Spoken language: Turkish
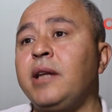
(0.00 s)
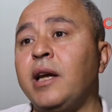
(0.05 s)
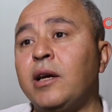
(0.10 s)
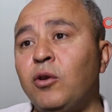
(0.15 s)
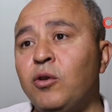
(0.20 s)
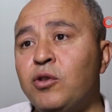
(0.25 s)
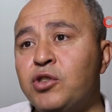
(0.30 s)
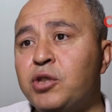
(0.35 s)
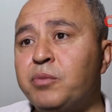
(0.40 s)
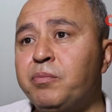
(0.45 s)

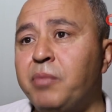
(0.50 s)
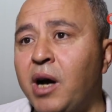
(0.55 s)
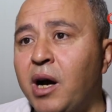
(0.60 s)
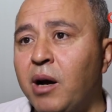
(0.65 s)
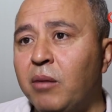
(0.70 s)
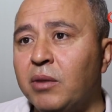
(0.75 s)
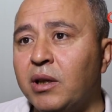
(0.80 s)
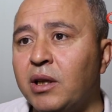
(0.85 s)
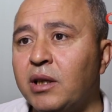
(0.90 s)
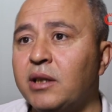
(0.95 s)
teknoloji
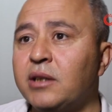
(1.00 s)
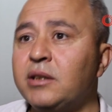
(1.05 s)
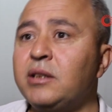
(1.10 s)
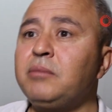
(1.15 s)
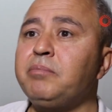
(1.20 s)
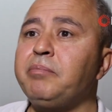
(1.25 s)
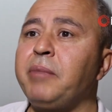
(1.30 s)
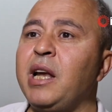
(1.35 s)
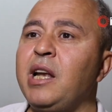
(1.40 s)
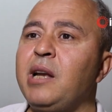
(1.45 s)

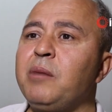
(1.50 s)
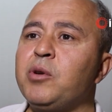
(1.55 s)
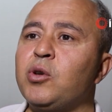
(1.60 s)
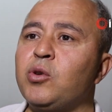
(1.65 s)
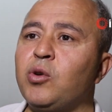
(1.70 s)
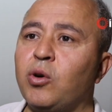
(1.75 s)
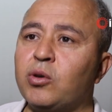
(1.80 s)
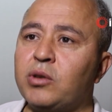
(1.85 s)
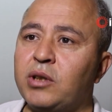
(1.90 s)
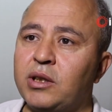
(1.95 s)
bağımlılığının belli
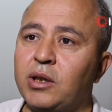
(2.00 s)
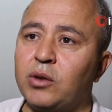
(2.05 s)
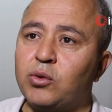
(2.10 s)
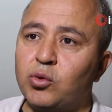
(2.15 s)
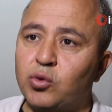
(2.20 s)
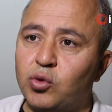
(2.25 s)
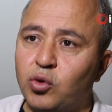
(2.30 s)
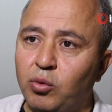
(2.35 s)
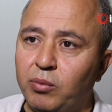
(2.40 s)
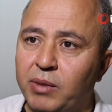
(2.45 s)
bir noktada
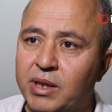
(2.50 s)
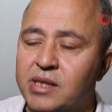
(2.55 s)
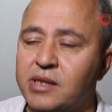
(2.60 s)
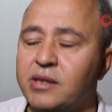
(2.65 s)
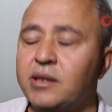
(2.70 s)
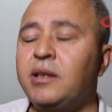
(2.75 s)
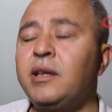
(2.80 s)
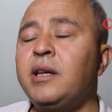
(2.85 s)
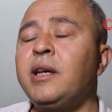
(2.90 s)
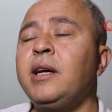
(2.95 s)

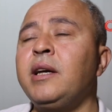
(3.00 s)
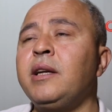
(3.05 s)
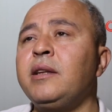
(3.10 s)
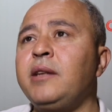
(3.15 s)
tutulması,